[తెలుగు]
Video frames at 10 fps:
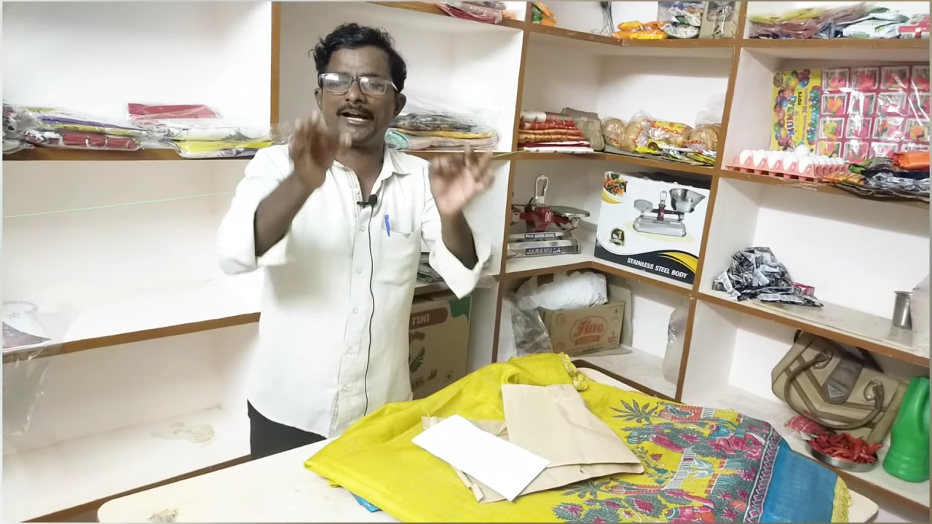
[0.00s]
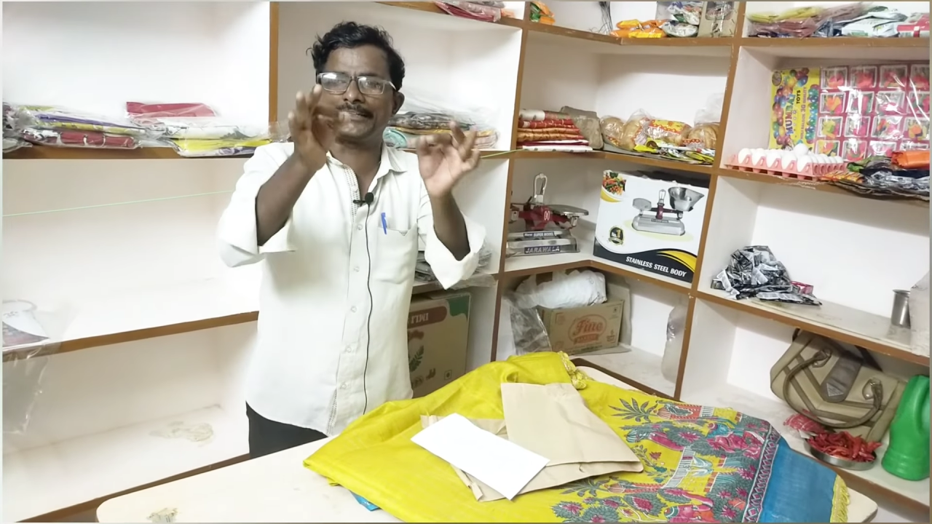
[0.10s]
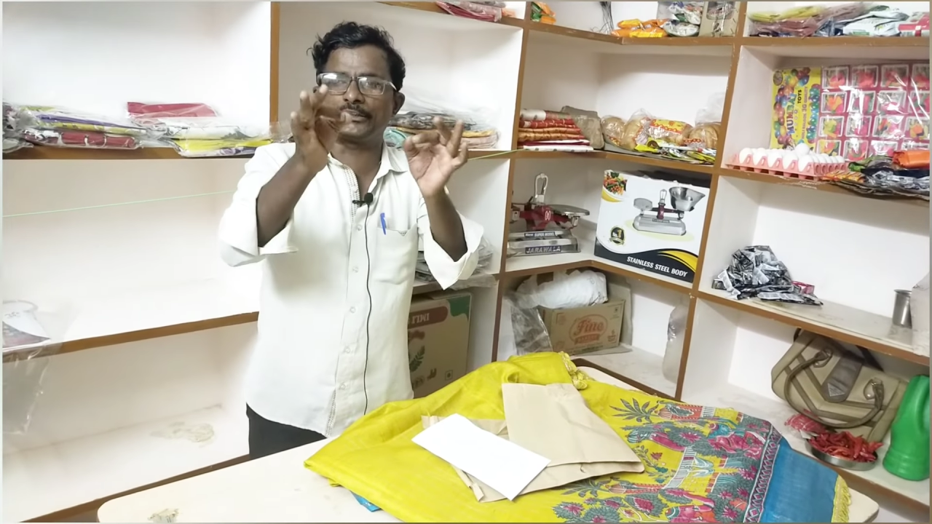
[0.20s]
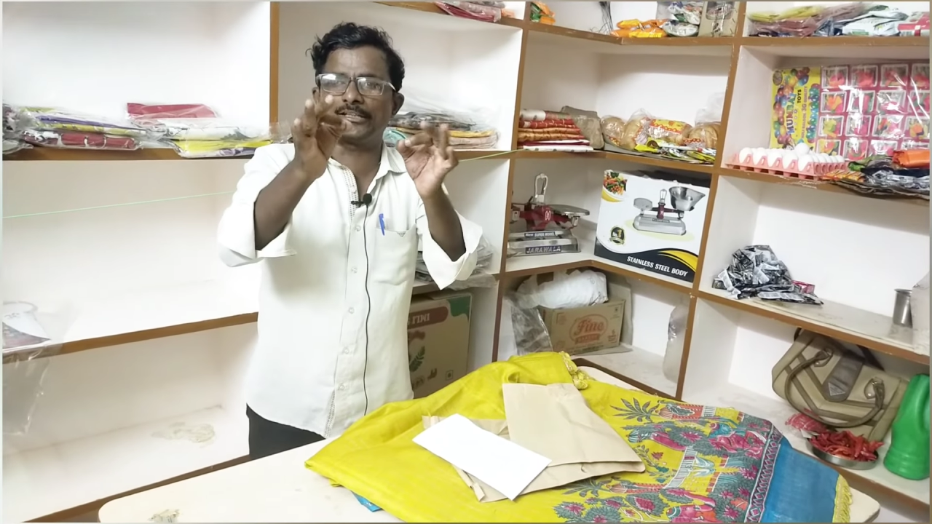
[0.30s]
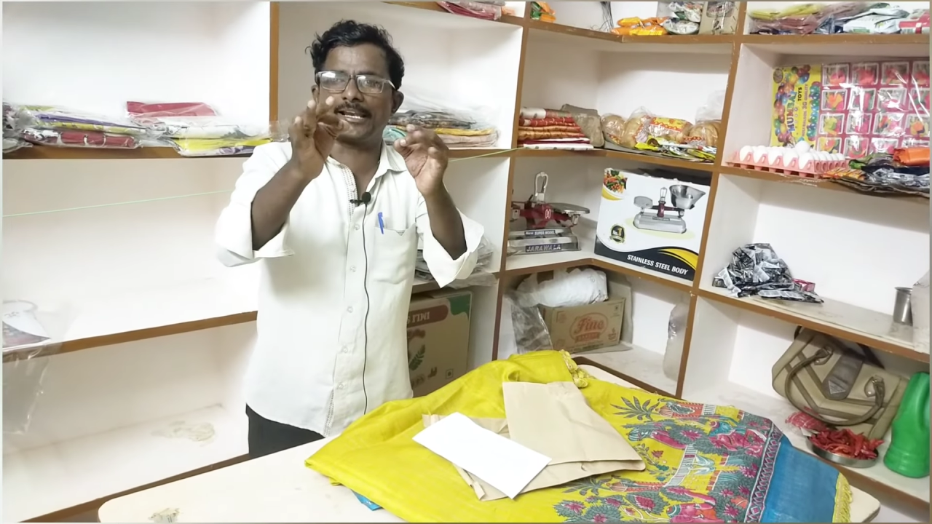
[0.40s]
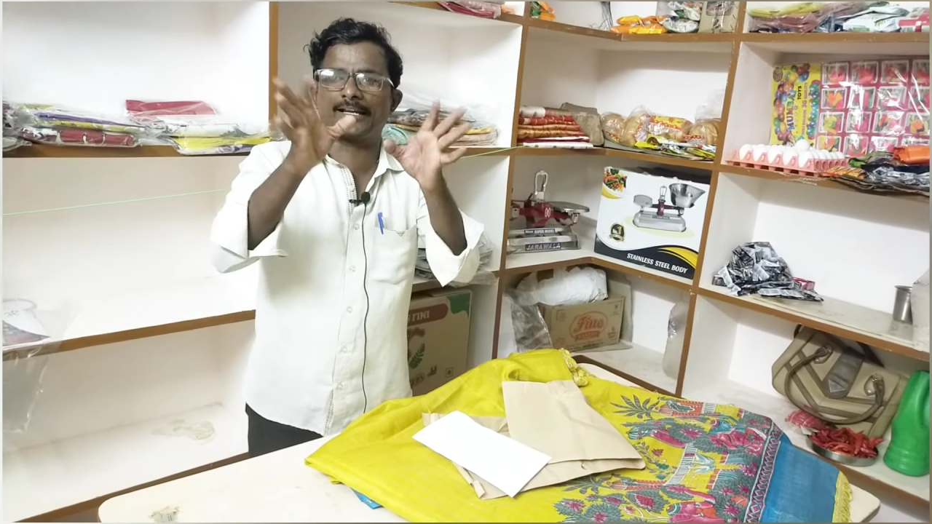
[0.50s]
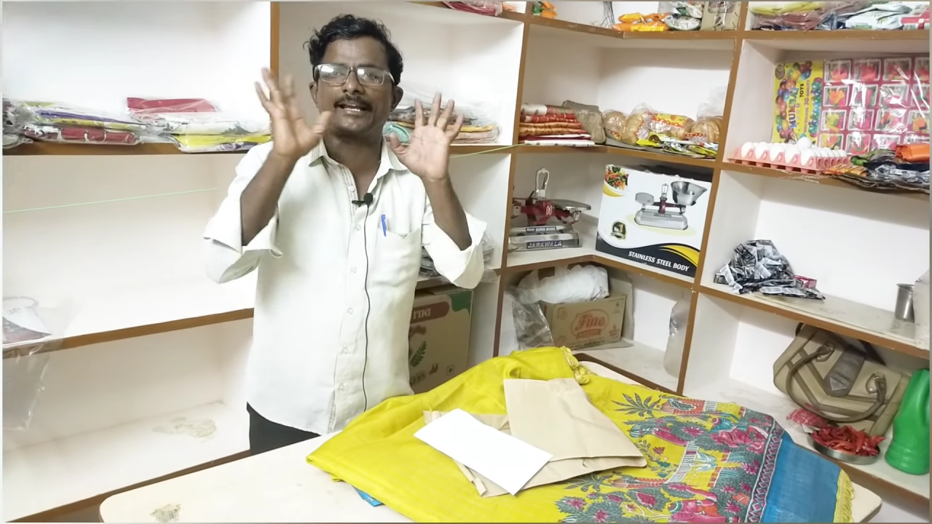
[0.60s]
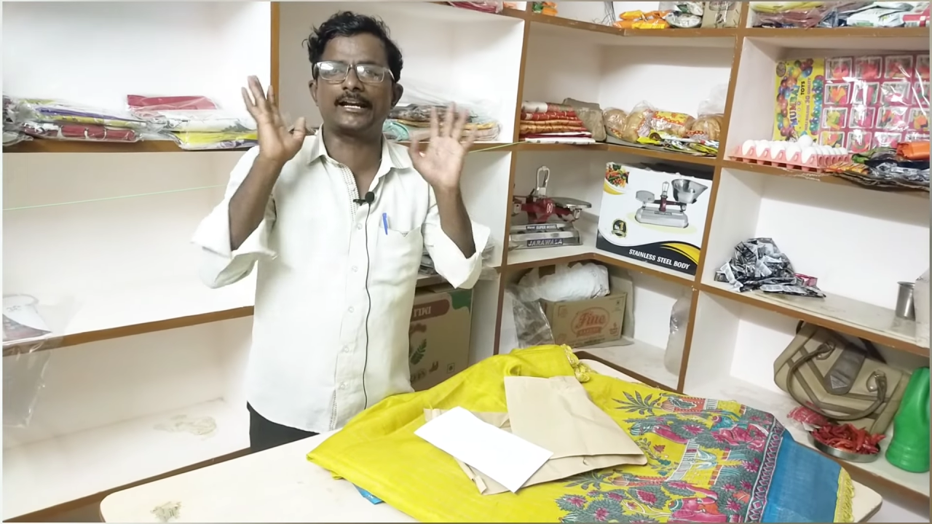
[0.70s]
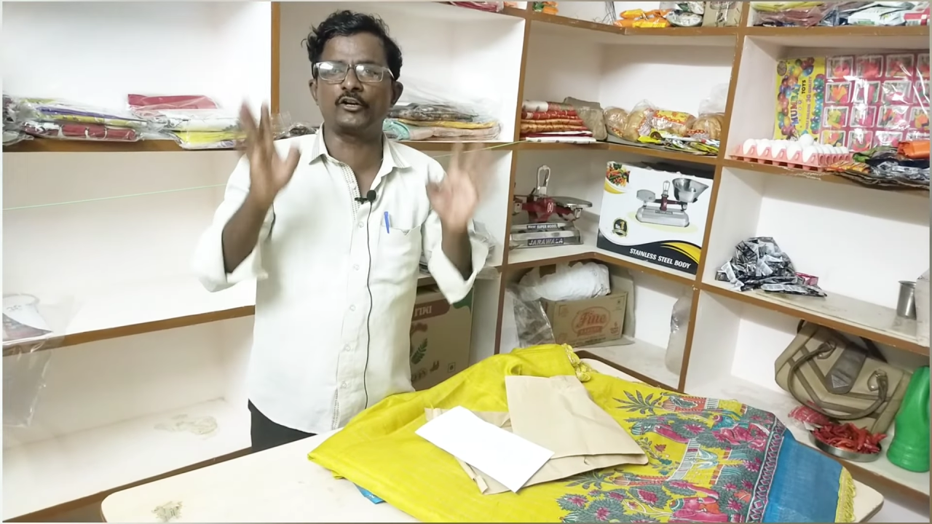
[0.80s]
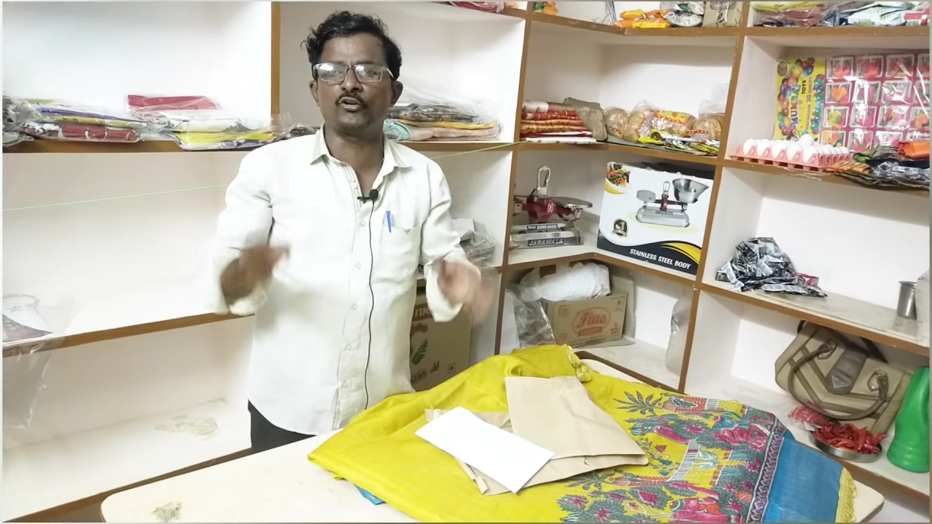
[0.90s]
ఐదు వందలకి
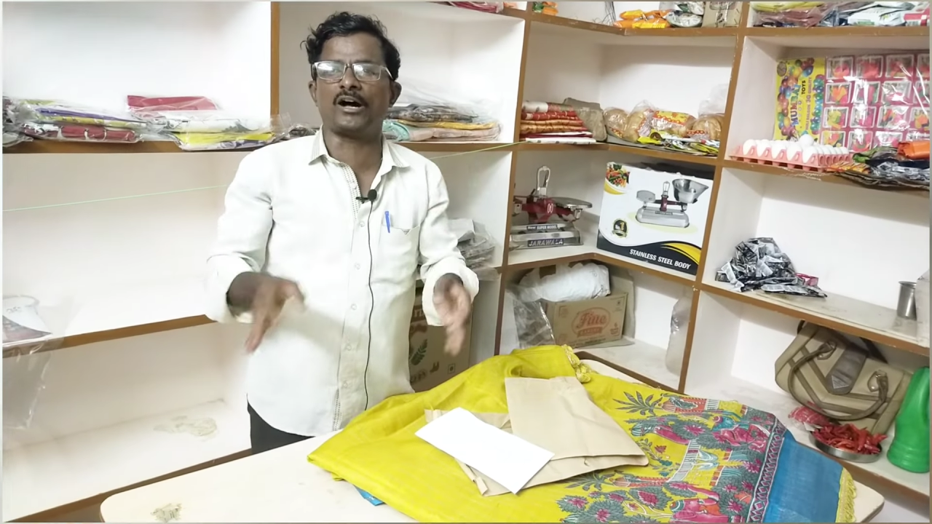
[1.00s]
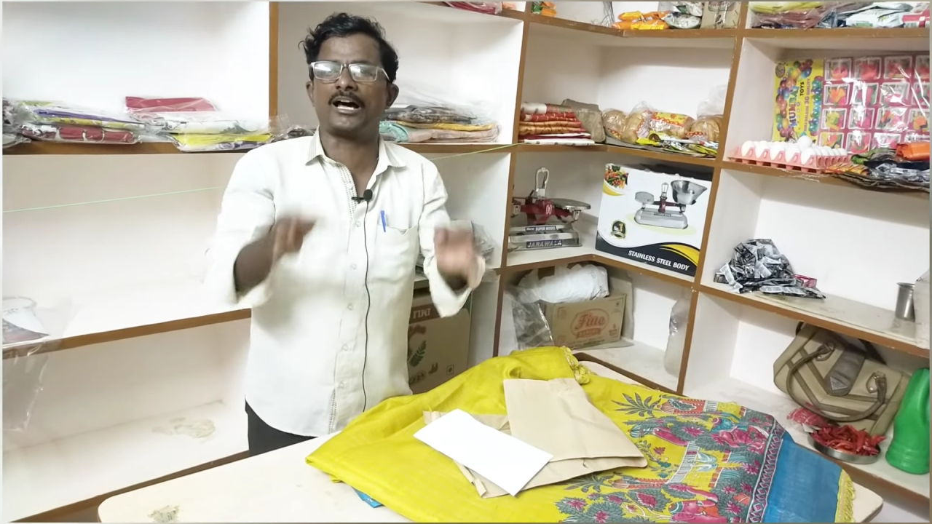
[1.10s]
రెండు